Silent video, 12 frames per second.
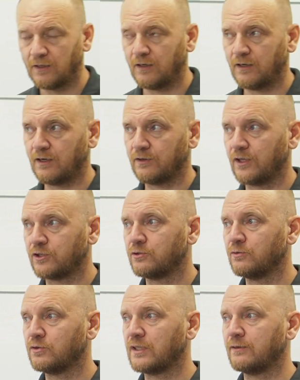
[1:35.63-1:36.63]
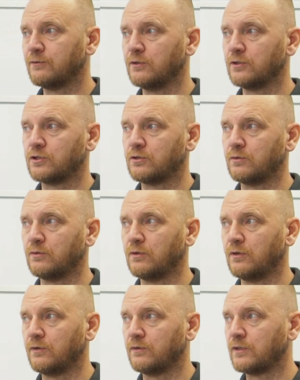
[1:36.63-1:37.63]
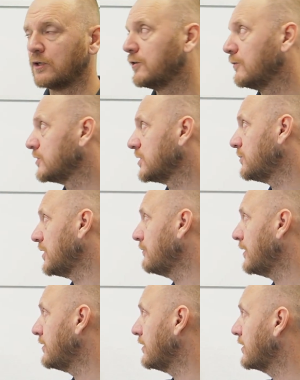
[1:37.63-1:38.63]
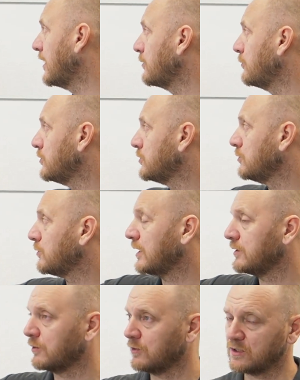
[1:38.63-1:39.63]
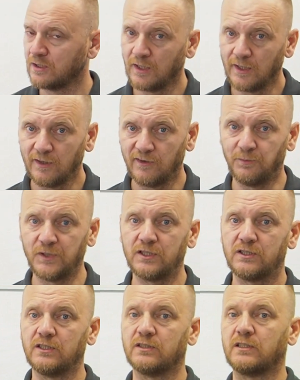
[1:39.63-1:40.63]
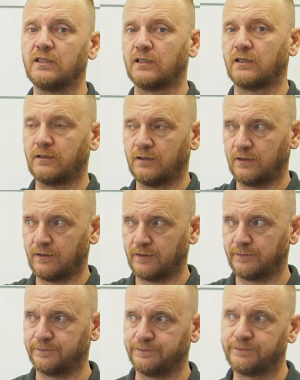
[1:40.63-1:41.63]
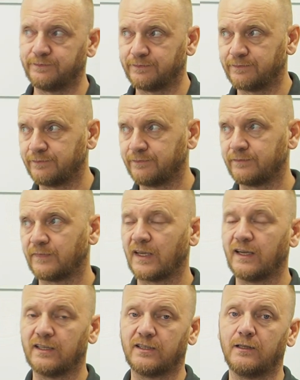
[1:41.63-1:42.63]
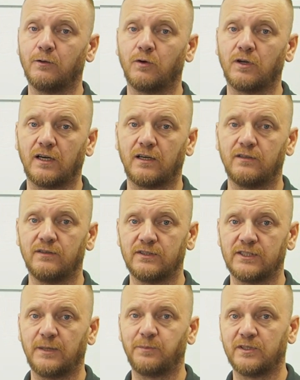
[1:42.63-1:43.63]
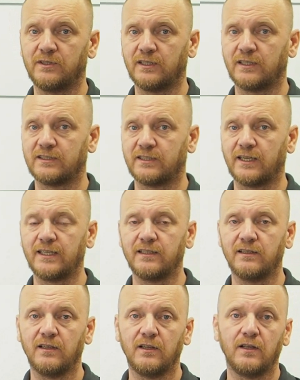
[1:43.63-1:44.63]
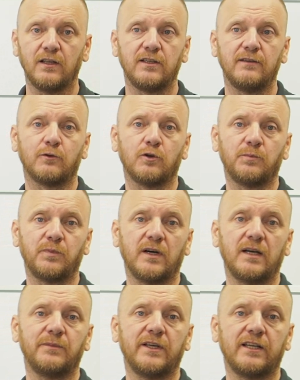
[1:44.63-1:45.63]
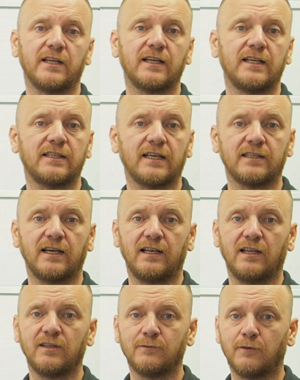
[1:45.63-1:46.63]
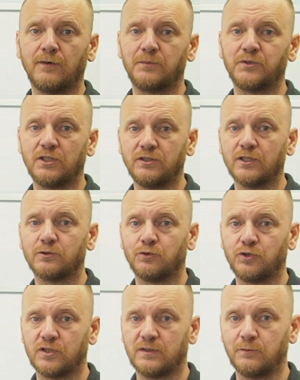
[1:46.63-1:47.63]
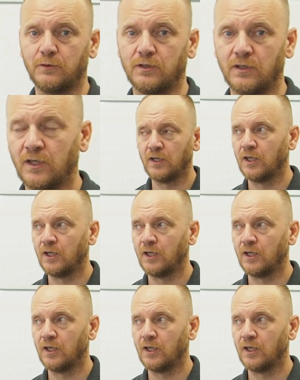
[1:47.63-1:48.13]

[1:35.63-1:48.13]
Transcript: А, начну с того, что такого заболевания, как остеохондроз, в медицинских эм, каталогах западных стран, Европа, Америка и так далее, его вообще не существует.